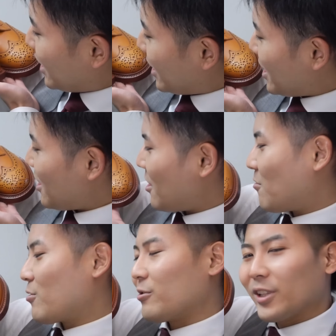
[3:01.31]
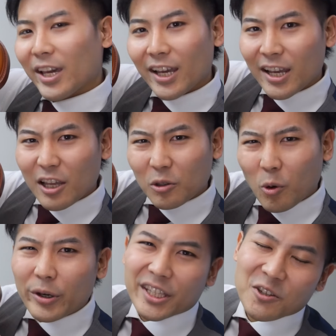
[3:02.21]
えー、これをね、ど
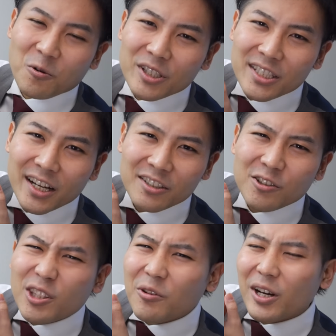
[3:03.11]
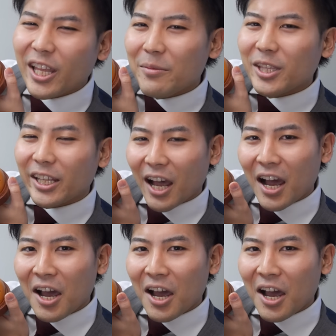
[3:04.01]
ういった職人さんが作ったのかなみたいな、